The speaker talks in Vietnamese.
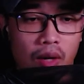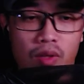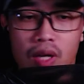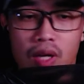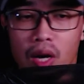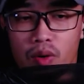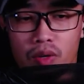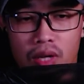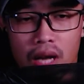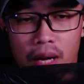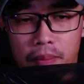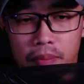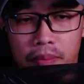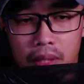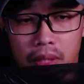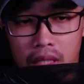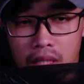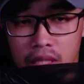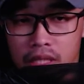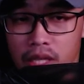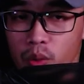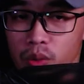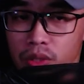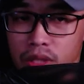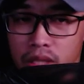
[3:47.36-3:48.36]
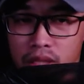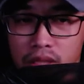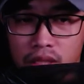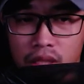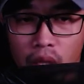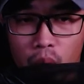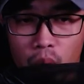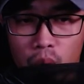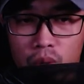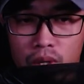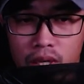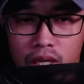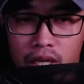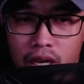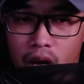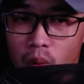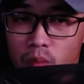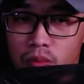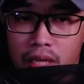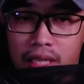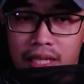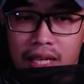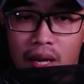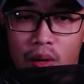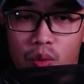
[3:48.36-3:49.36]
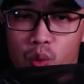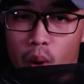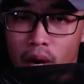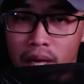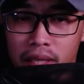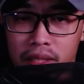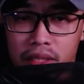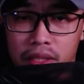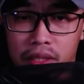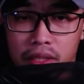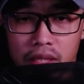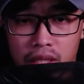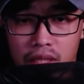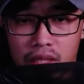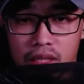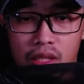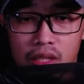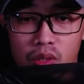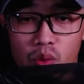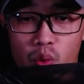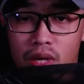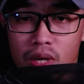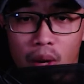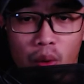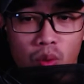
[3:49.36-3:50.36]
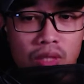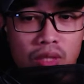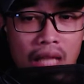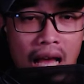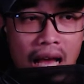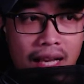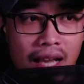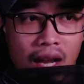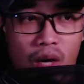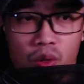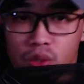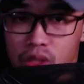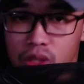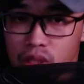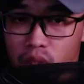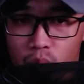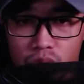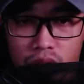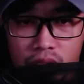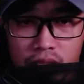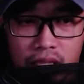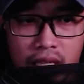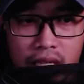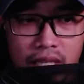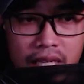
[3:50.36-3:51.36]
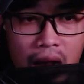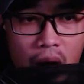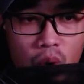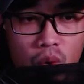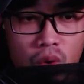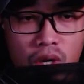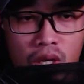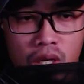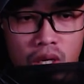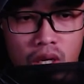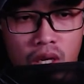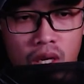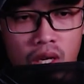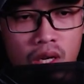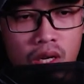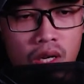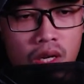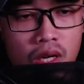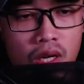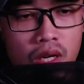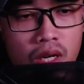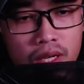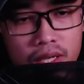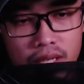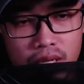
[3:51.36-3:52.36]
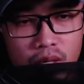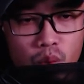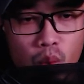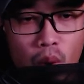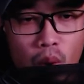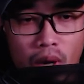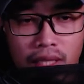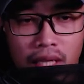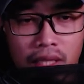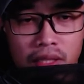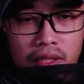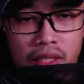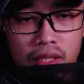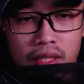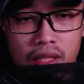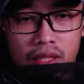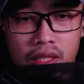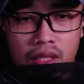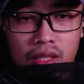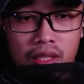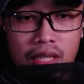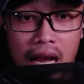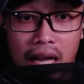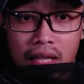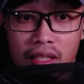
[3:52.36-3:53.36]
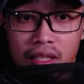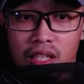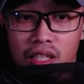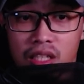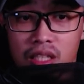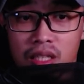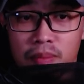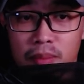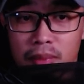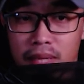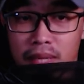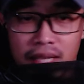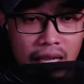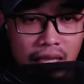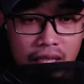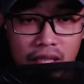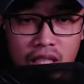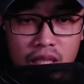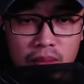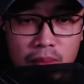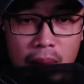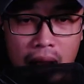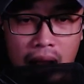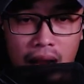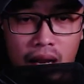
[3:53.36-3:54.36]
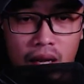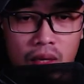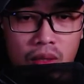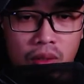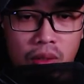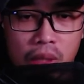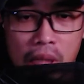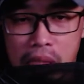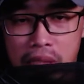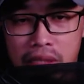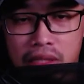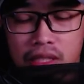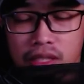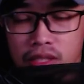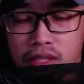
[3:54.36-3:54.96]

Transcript: đào cầm ẩn giấu rất sâu không thể nào đoán được thực lực của lão ta cao sâu như thế nào diêu quan thánh tử đạt tới bí cảnh thứ ba thiên tư